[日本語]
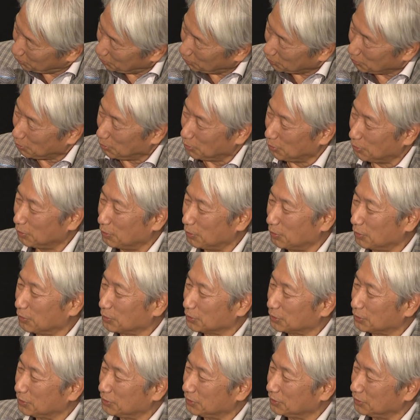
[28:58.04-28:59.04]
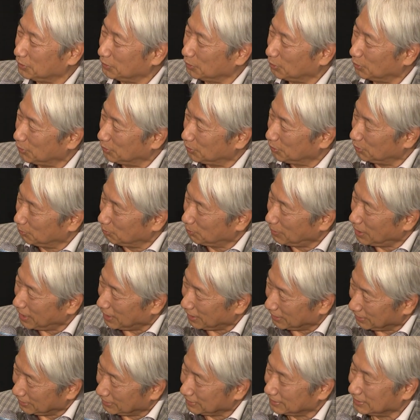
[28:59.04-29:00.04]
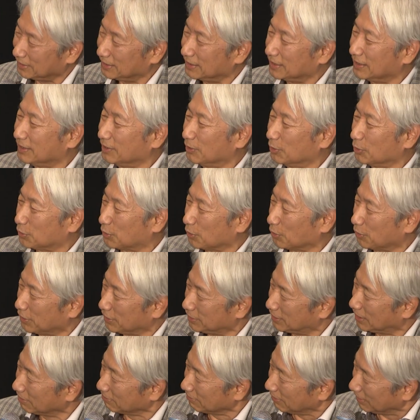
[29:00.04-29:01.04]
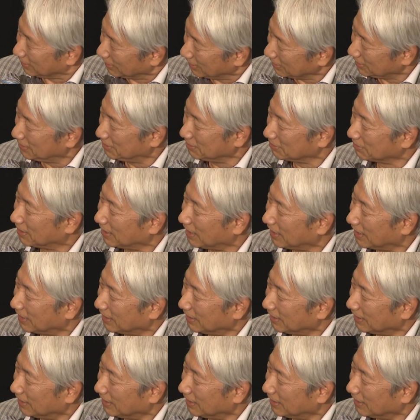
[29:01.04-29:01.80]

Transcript: とこうまあ衰えたのかなっていうか